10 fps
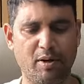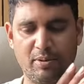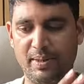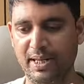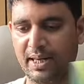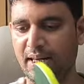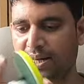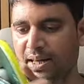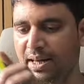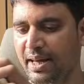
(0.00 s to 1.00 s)
बहुत बढ़िया
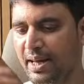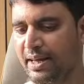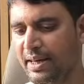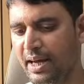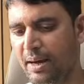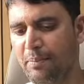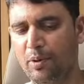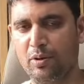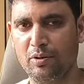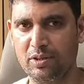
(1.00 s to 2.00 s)
कलर है ये आप
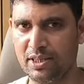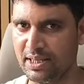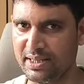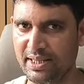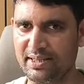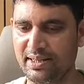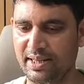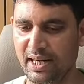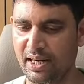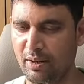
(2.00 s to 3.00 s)
लोगों को सस्ते से
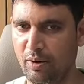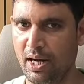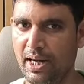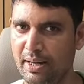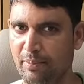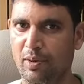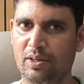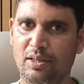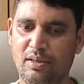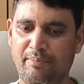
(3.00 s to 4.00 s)
दिखा रहा हूँ आगे
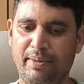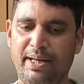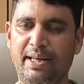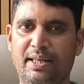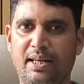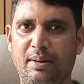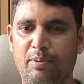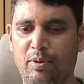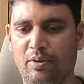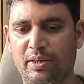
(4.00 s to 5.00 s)
बहुत महंगी तक
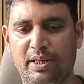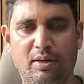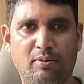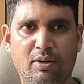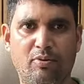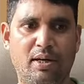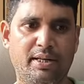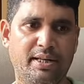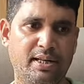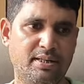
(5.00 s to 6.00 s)
आप लोगों को दिखाऊंगा
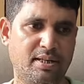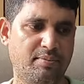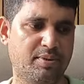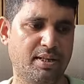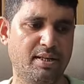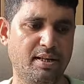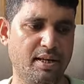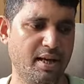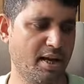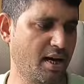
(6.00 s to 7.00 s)
क्वालिटी के हिसाब से
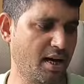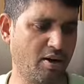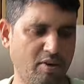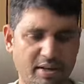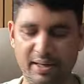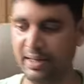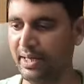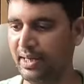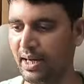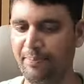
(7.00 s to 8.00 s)
और
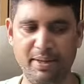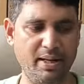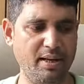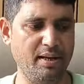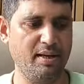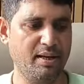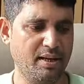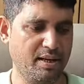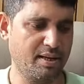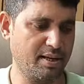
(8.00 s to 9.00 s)
ये यहाँ पे
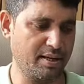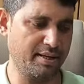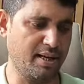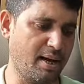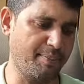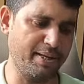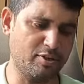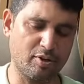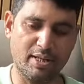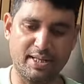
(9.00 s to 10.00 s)
यहाँ पे
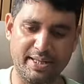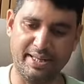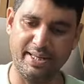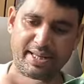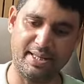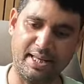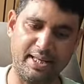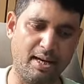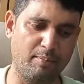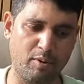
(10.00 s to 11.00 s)
इसको रख देते हैं
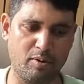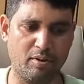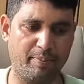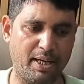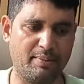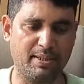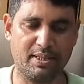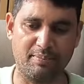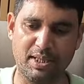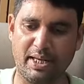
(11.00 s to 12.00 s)
ताकि आप लोगों को बाद में
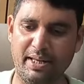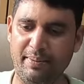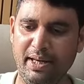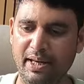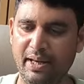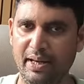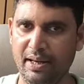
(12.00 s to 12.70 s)
समझाने में